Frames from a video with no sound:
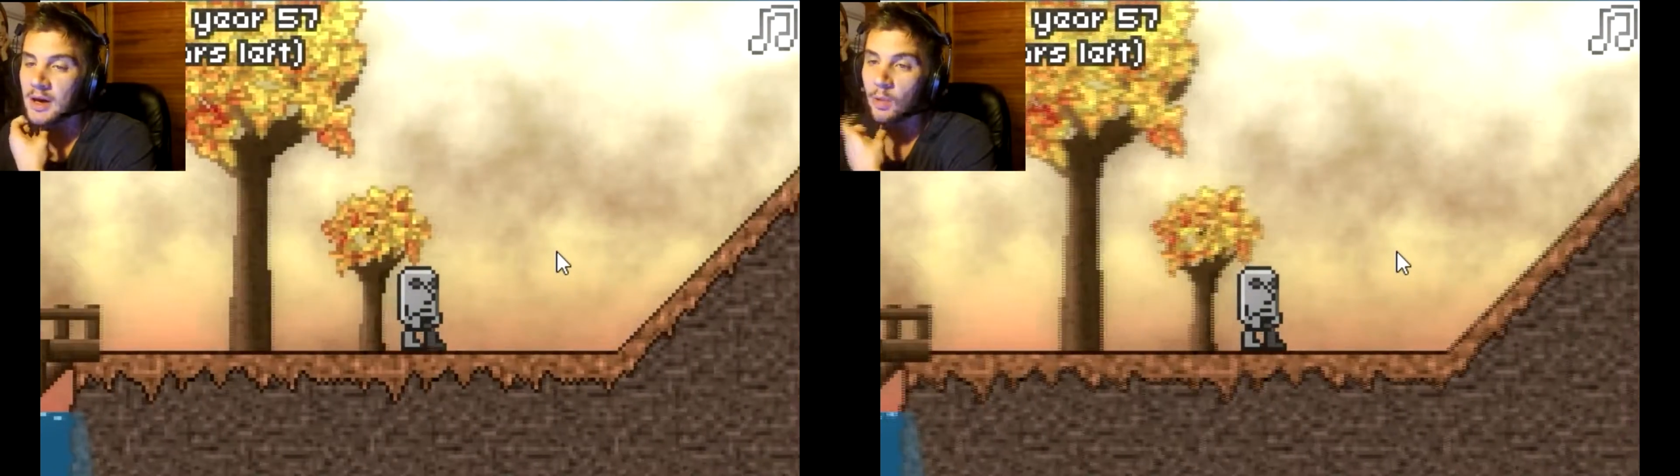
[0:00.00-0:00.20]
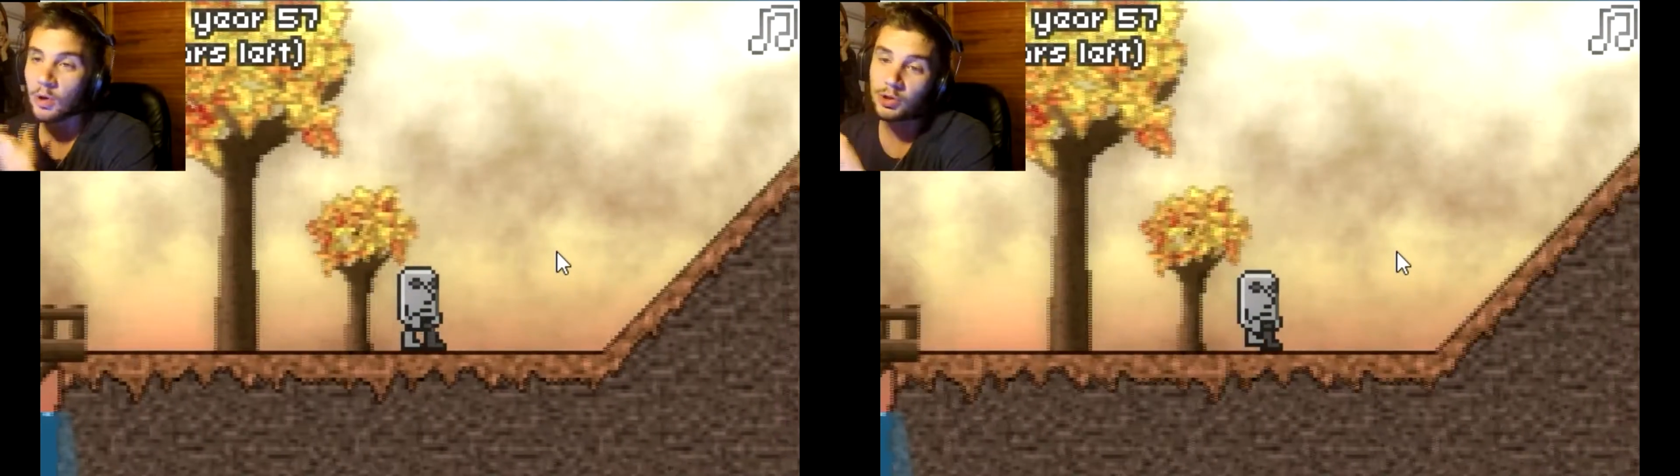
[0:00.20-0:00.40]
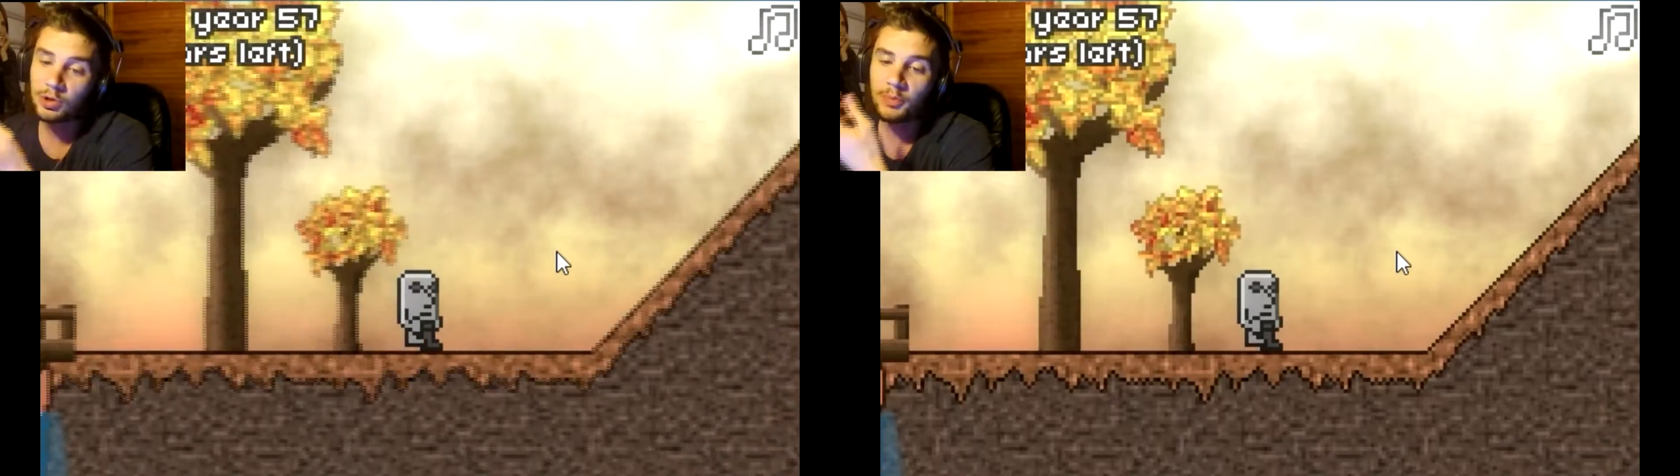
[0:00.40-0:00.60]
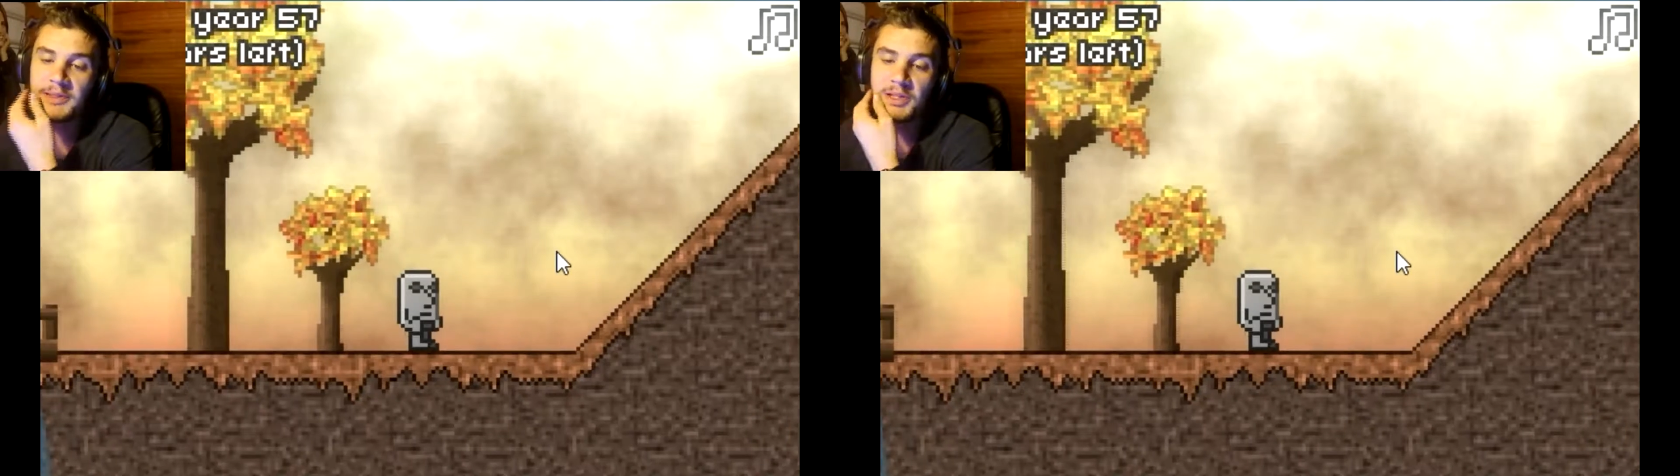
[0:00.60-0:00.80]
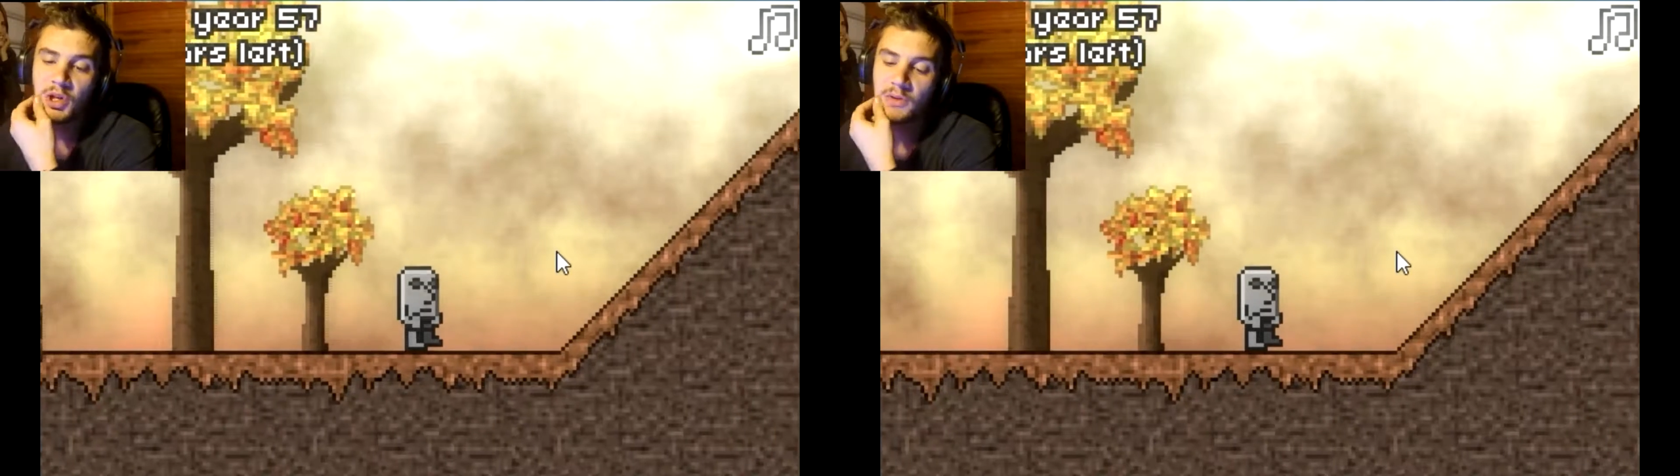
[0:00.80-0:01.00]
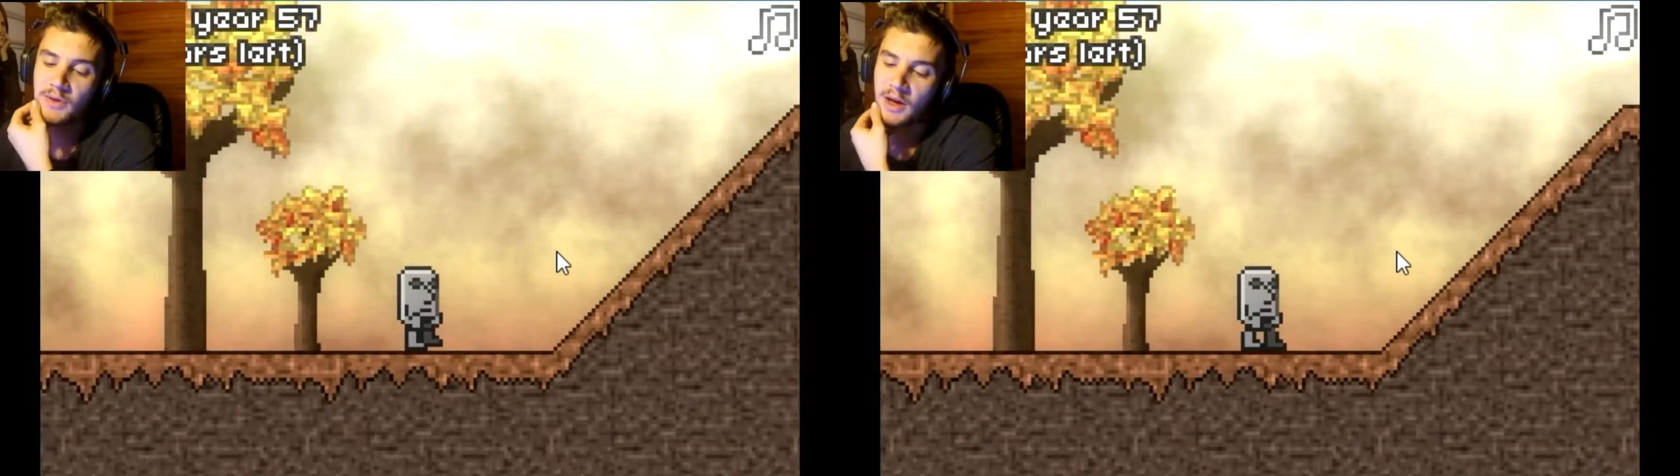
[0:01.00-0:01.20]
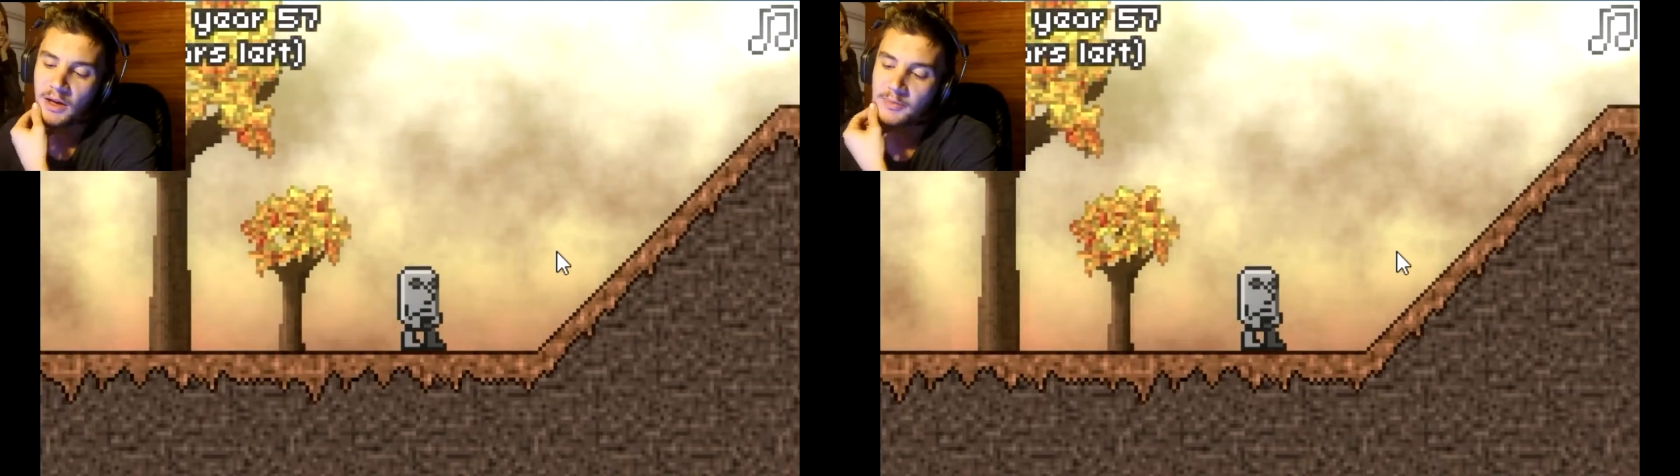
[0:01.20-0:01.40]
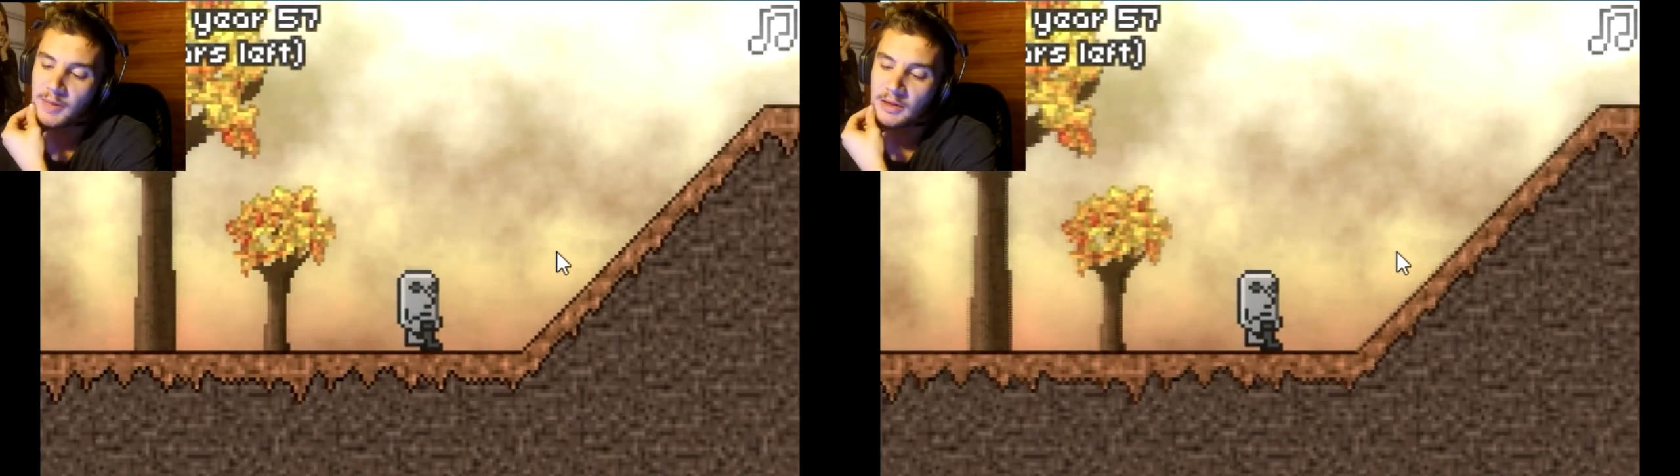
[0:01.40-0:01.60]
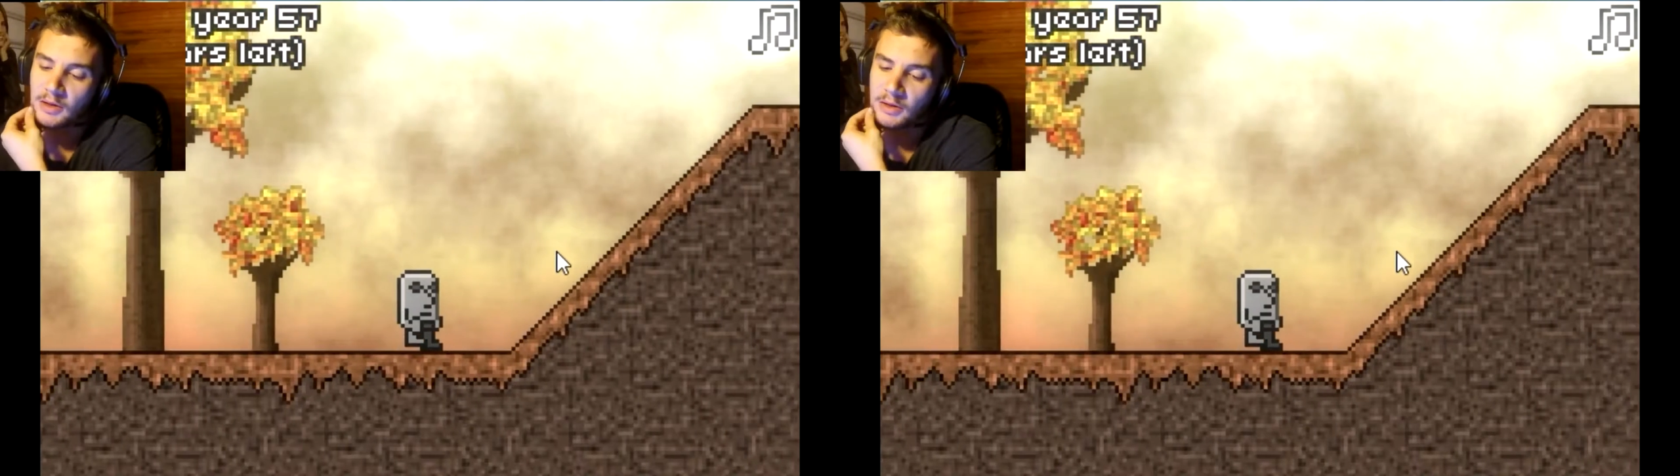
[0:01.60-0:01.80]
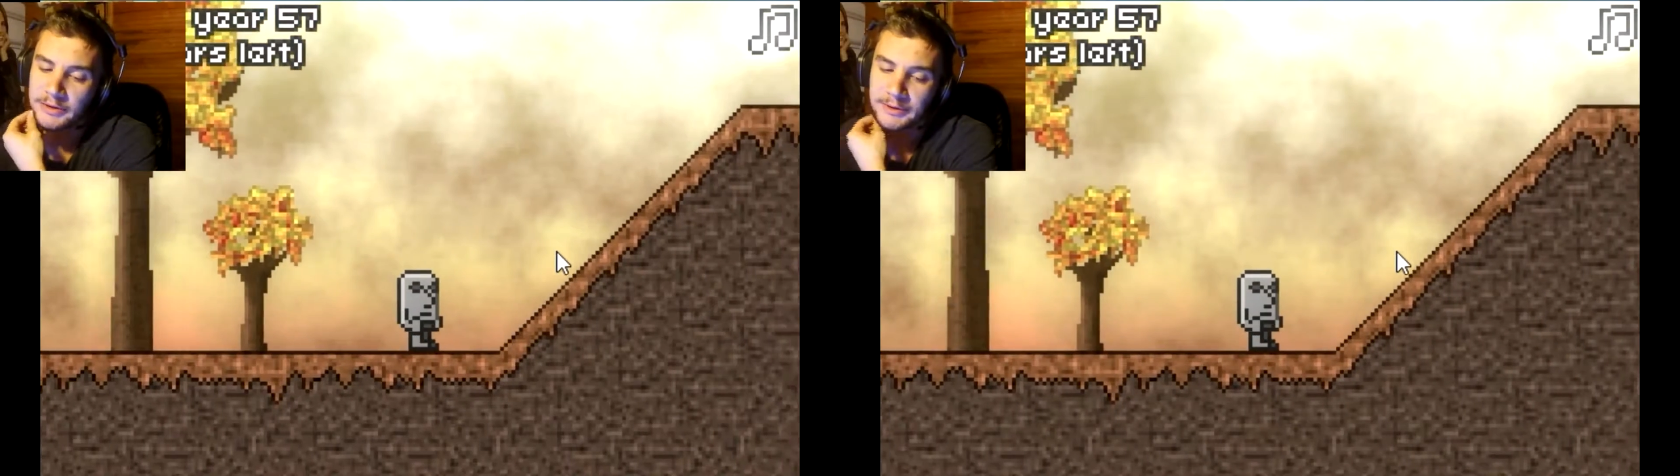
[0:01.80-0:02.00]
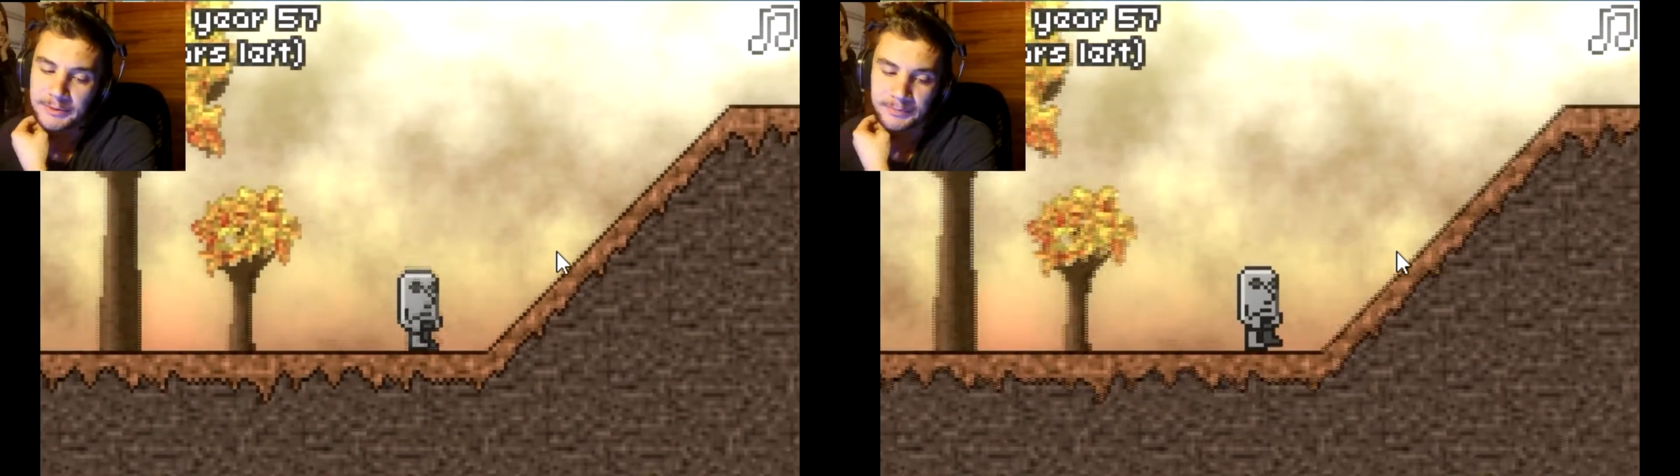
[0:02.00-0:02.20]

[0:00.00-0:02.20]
On un jeu sur le PlayStation VR, il est peut-être temps. Hein.